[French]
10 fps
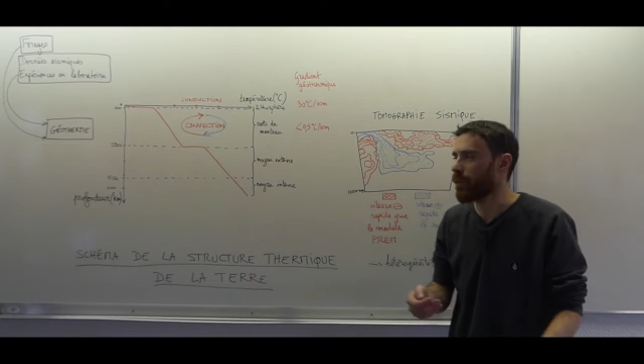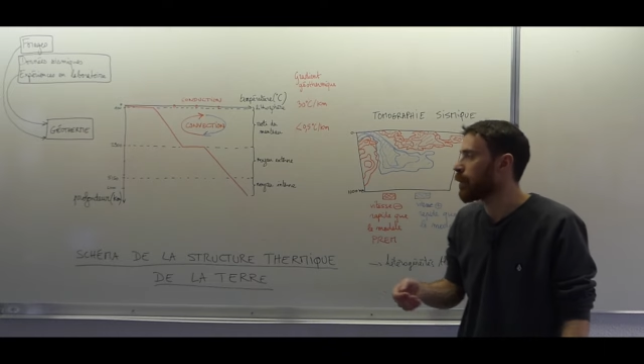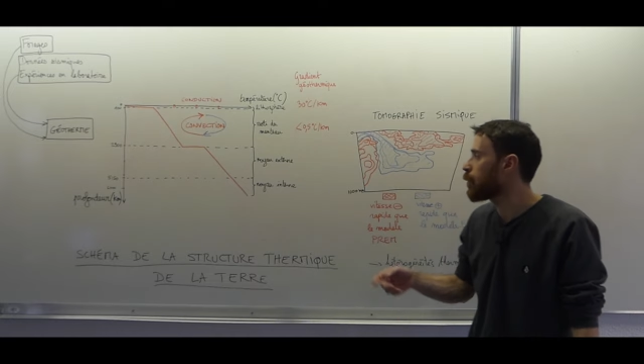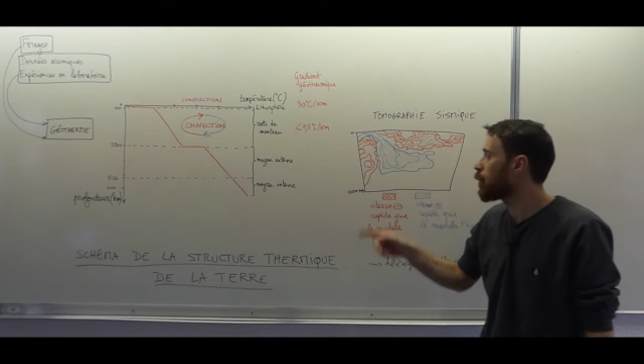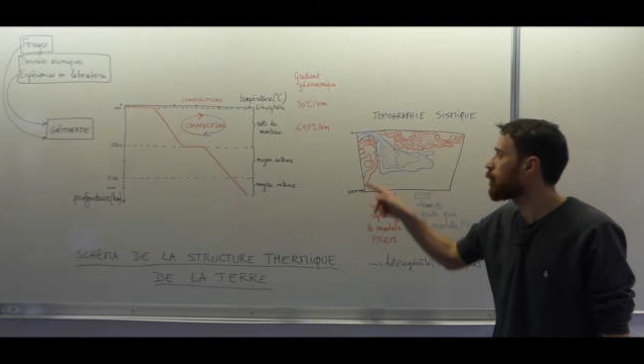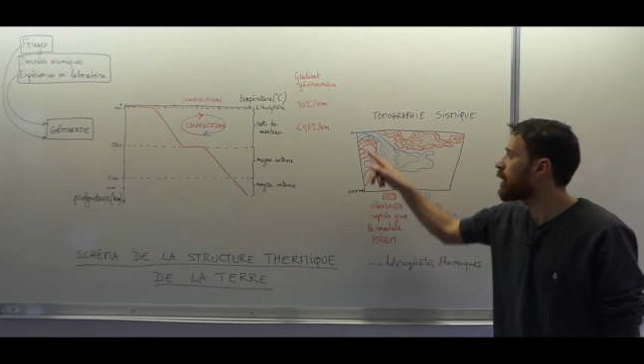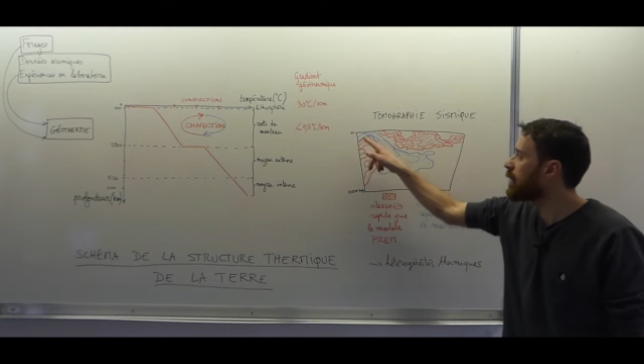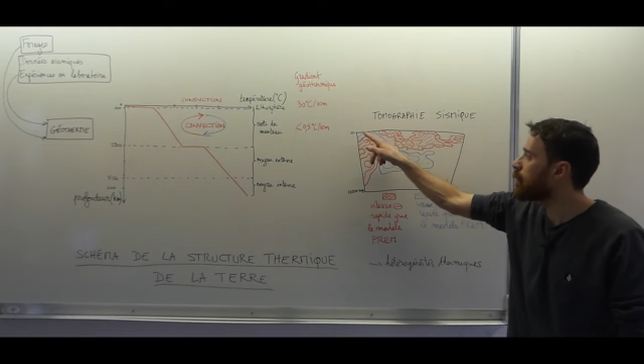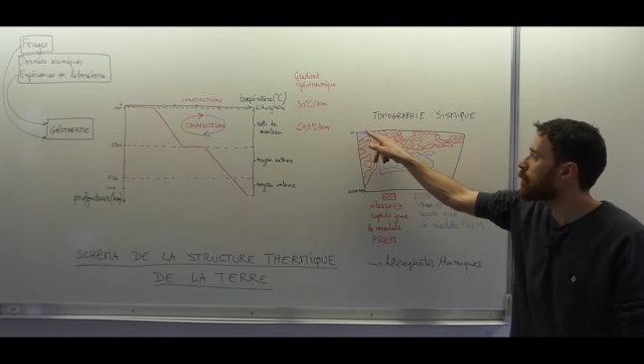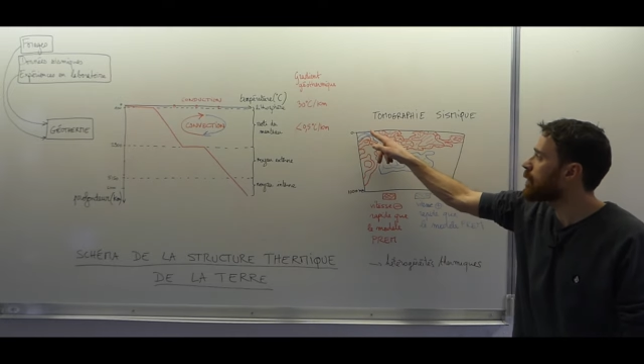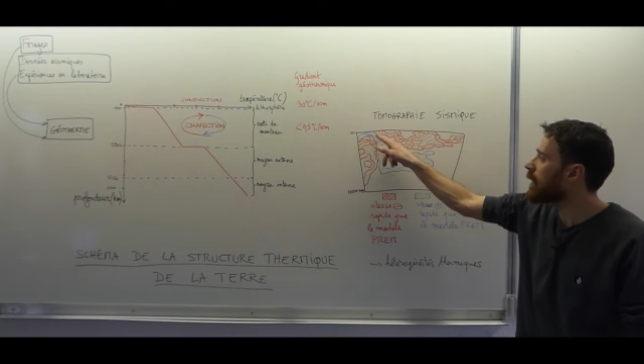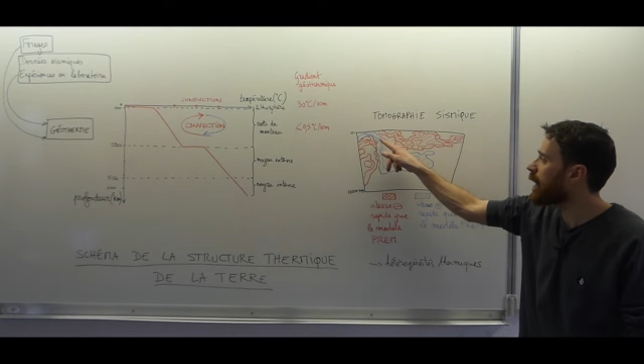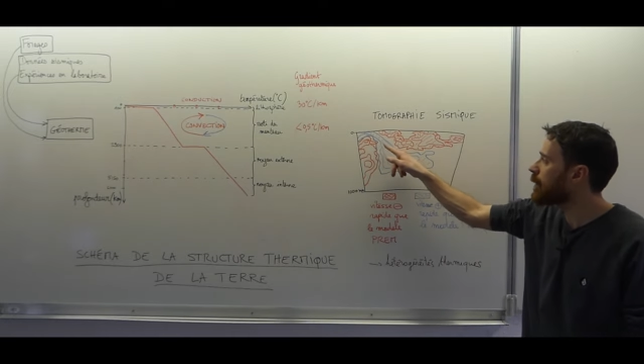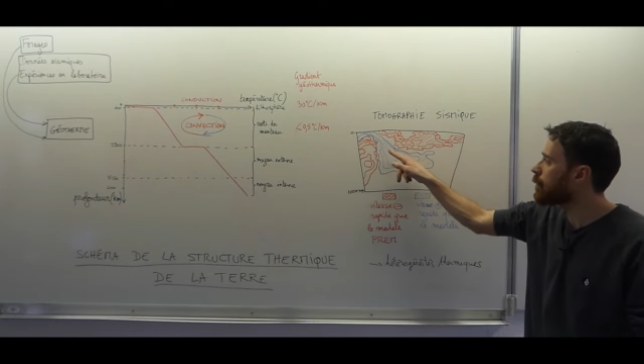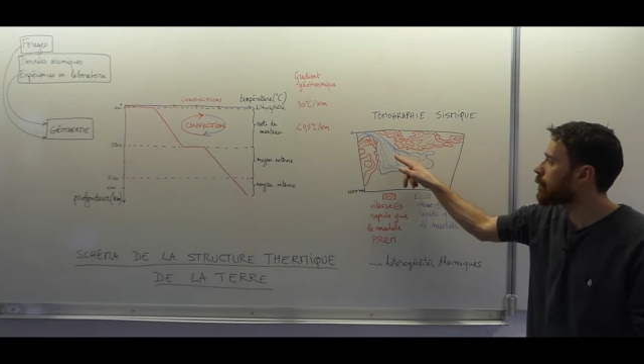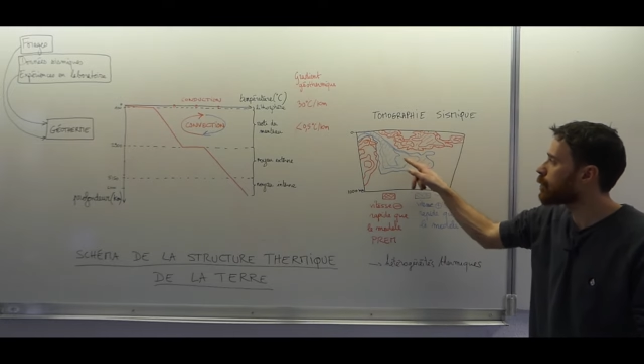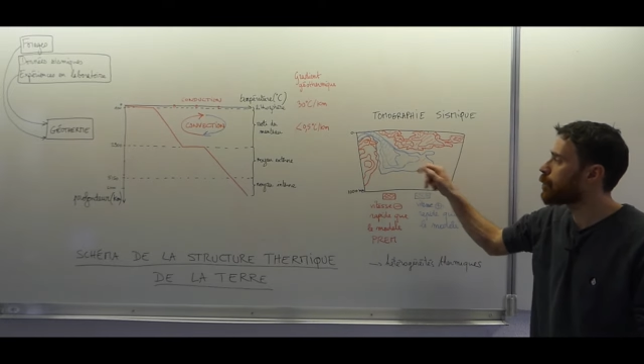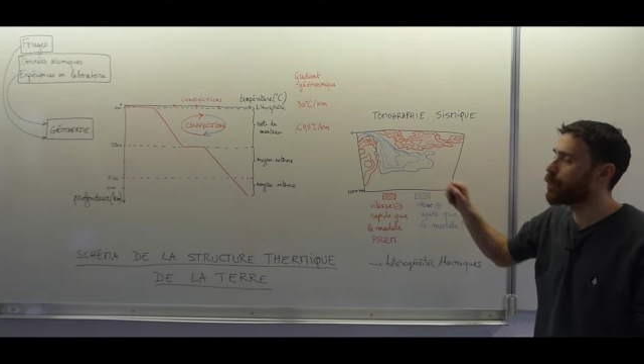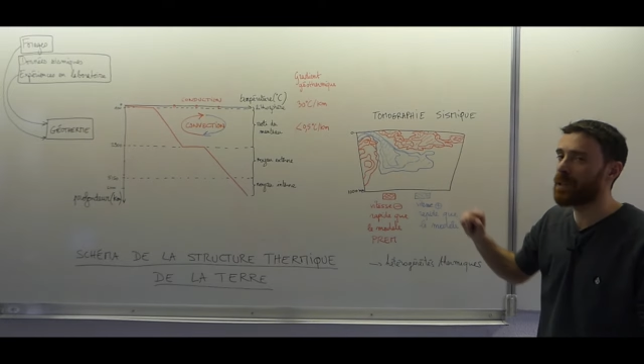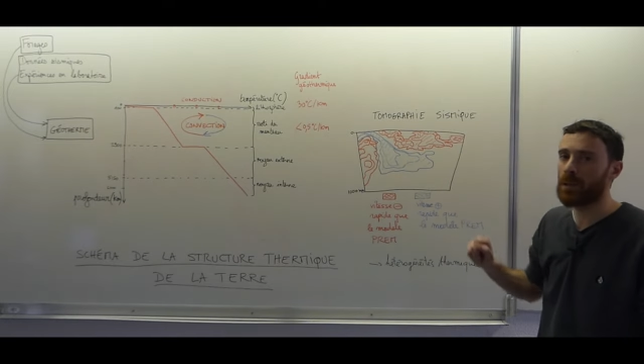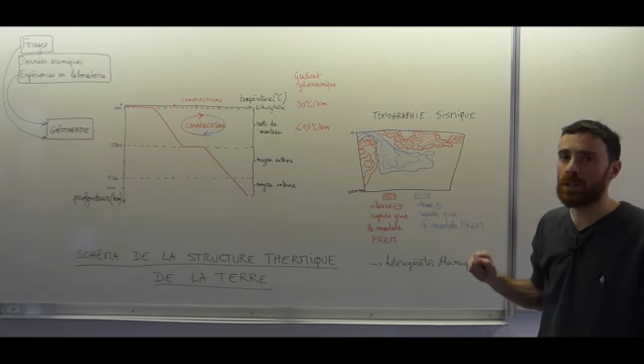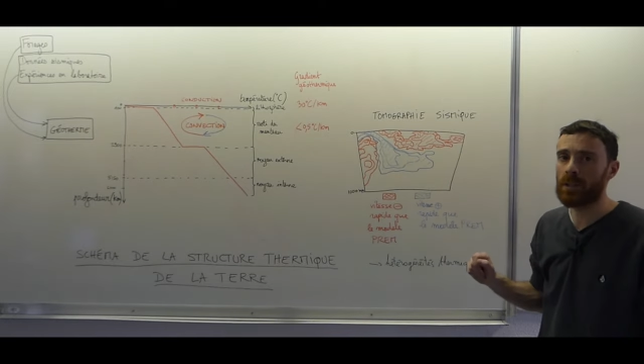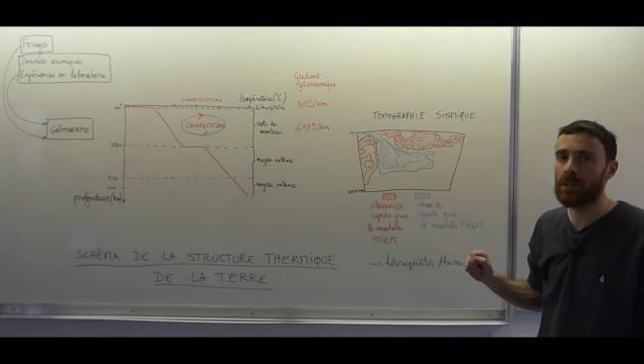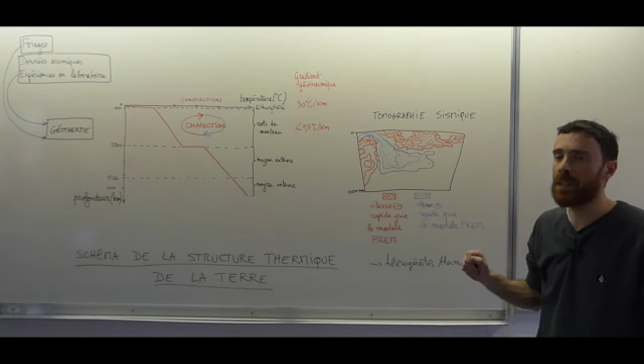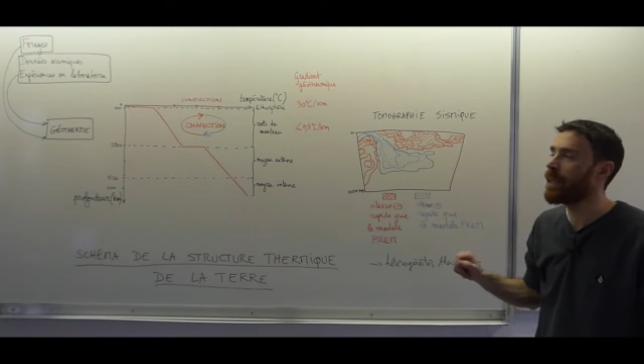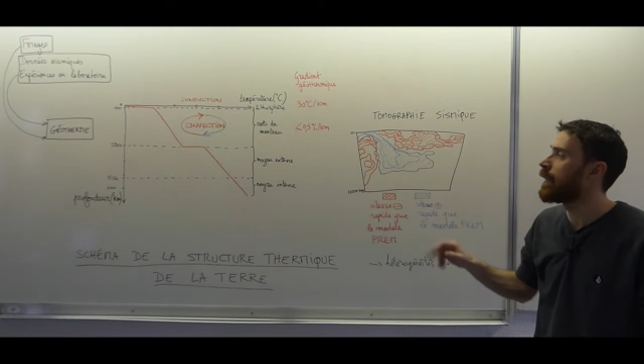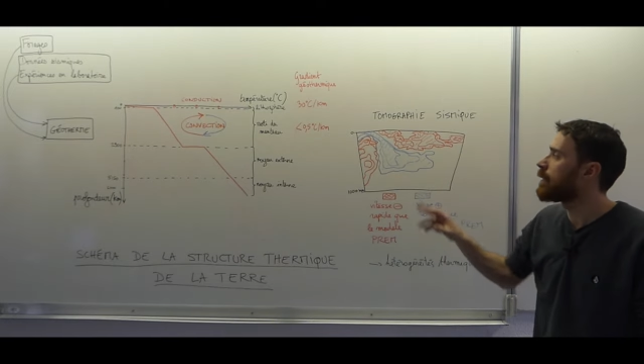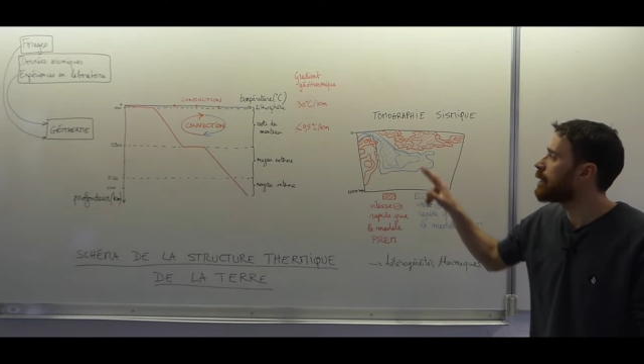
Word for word: Donc on a des zones très denses qu'on peut identifier,